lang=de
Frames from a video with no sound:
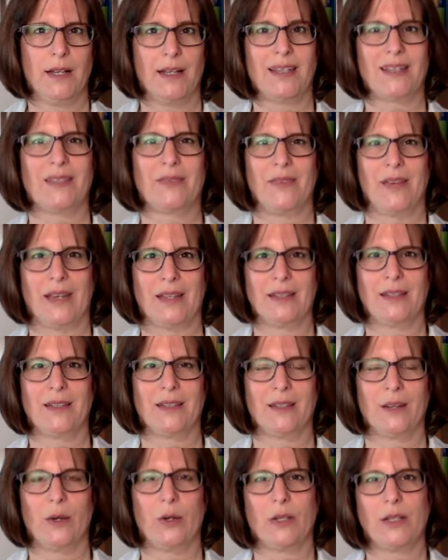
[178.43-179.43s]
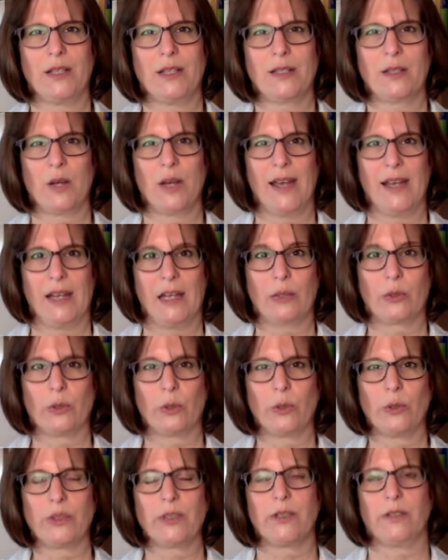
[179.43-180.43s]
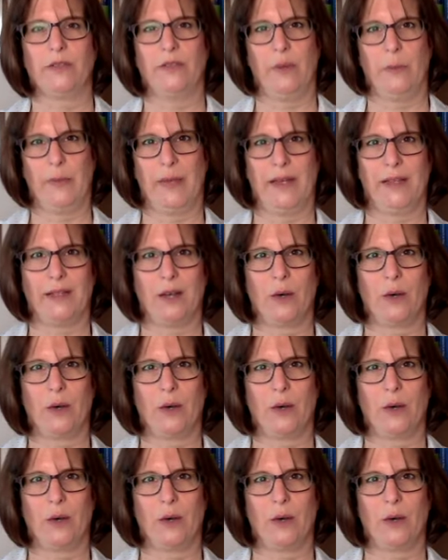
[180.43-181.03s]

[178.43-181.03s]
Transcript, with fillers: es werden dann auch diese Elektrolyte vermehrt